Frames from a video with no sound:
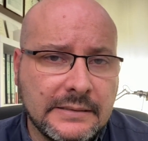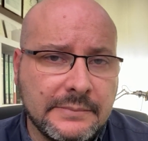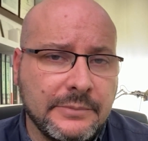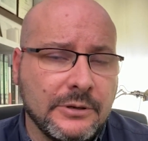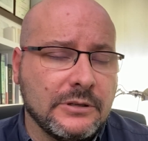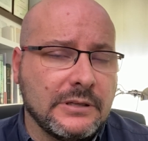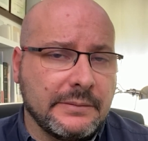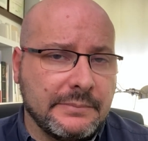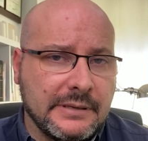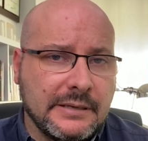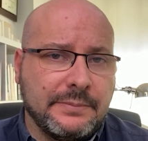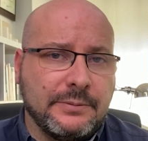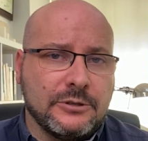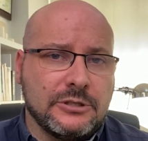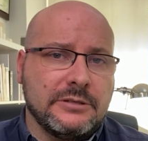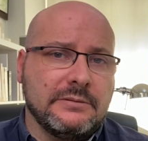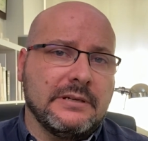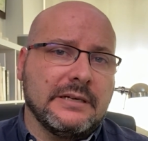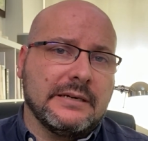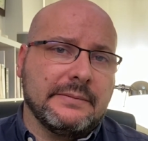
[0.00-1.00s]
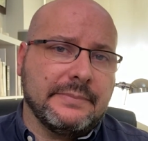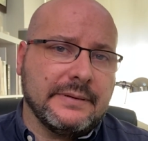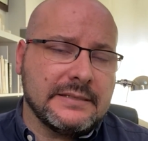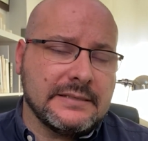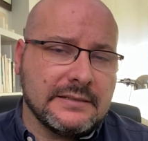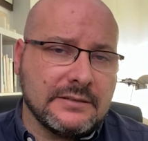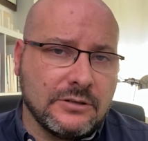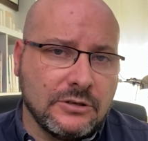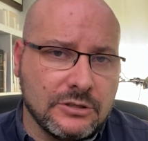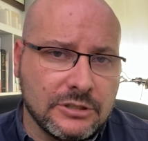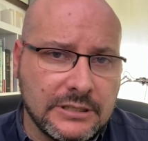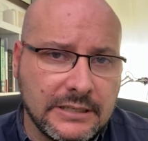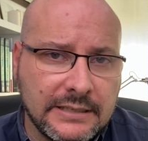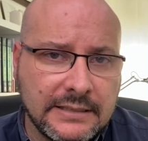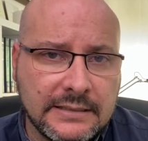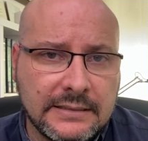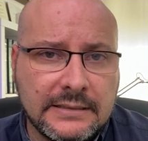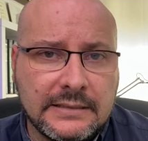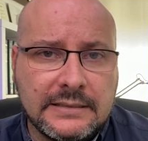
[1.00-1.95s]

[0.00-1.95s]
Pero también es posible que pasen cosas